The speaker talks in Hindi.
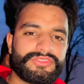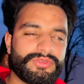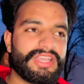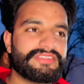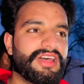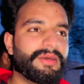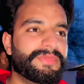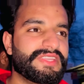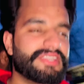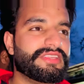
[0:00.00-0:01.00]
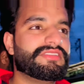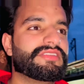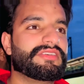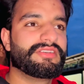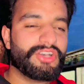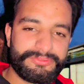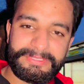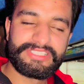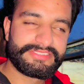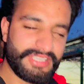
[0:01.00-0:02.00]
सुरेश अभी
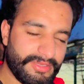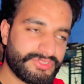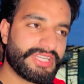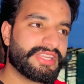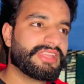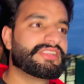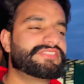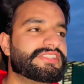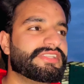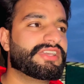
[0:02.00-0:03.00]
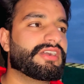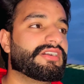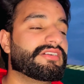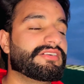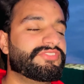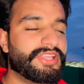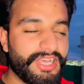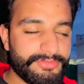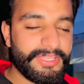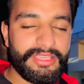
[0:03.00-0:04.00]
हॉस्पिटल से हम जा रहे हैं सिटी
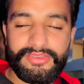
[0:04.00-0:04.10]
विकास भाई के